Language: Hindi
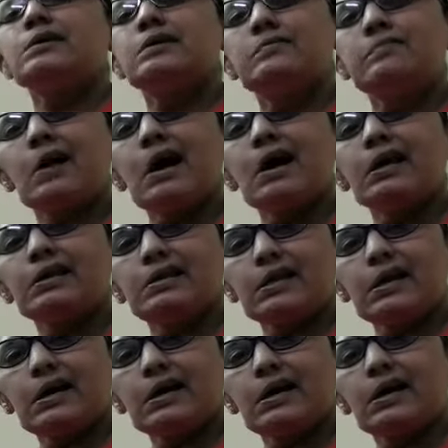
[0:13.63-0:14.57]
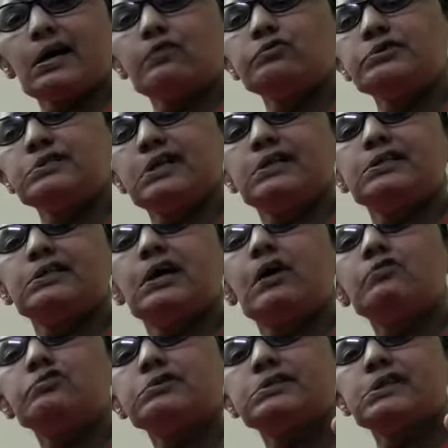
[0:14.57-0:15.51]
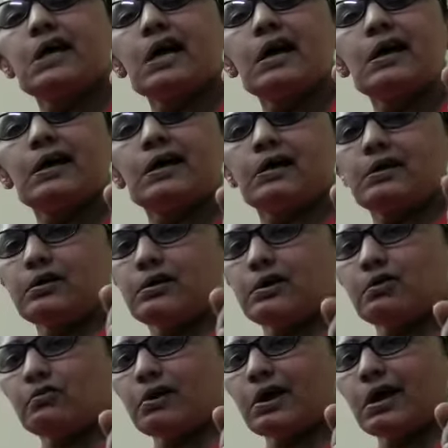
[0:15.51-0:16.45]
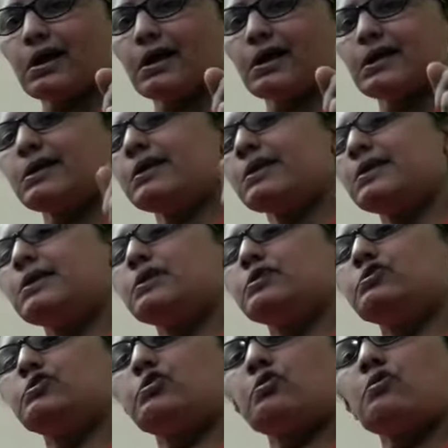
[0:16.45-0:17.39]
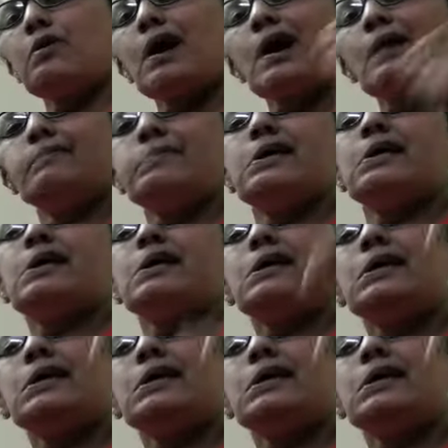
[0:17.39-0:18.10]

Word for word: कि बाहर क्या है आउटसाइड द हाउस क्या है कोरोना है तो आपने